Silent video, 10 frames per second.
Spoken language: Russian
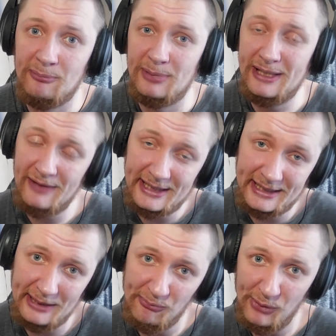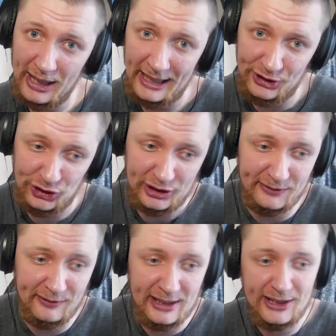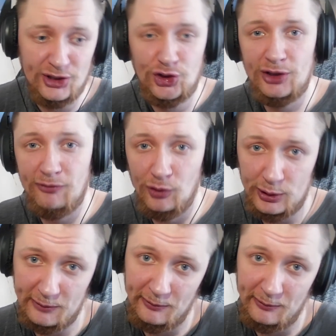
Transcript: Приветики, мальчики! 24